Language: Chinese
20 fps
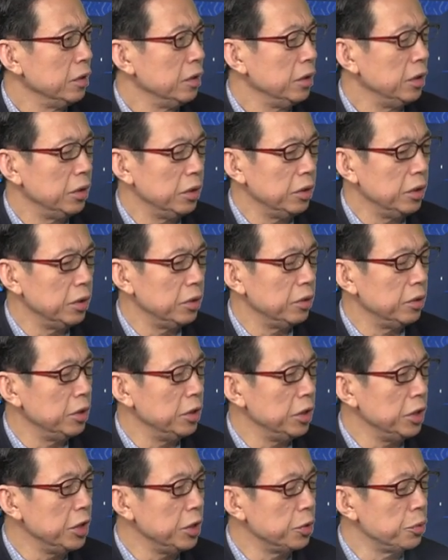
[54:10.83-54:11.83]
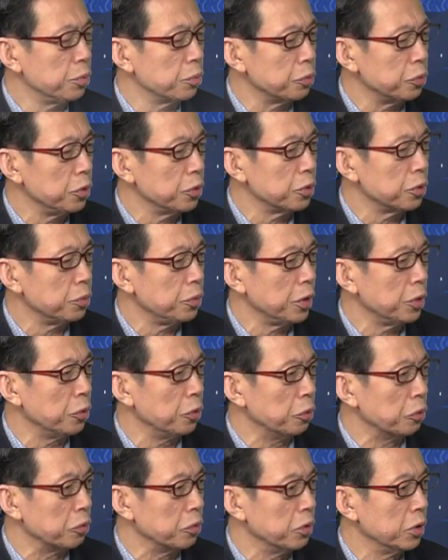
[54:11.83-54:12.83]
你你你，艺术就是最
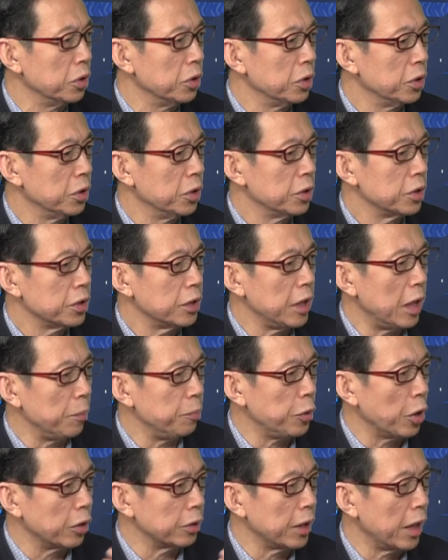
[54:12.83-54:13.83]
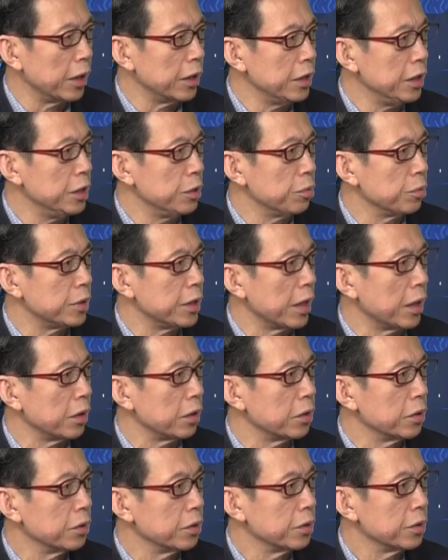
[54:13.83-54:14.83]
后是来表达艺术家
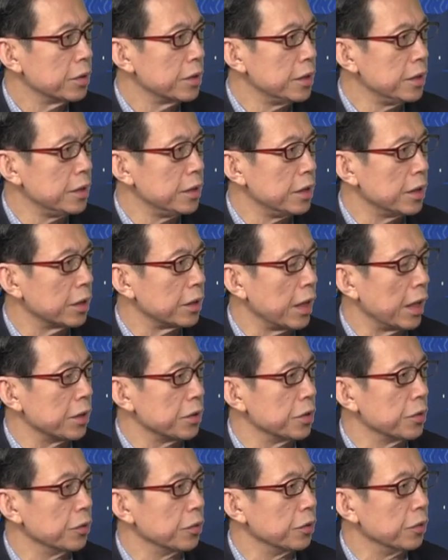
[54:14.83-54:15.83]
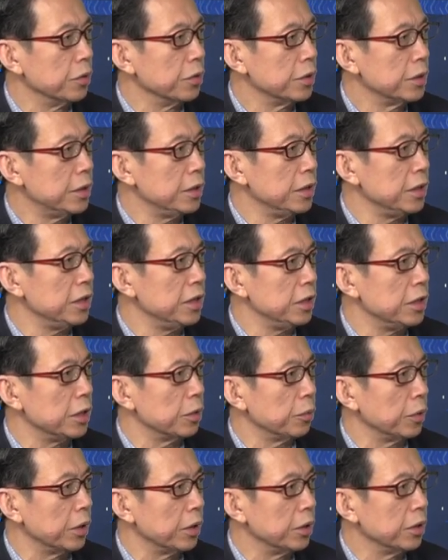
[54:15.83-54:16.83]
自己的感受、自己体
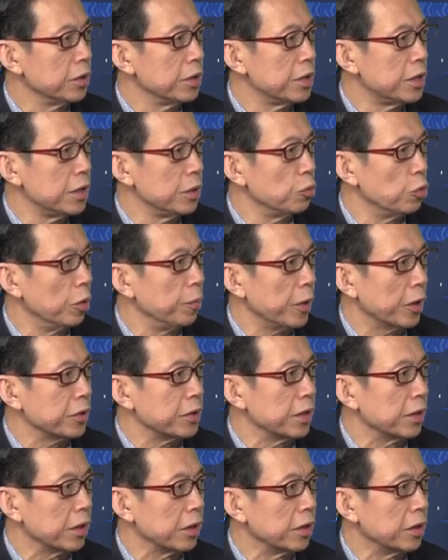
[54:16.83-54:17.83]
会、自我表现的。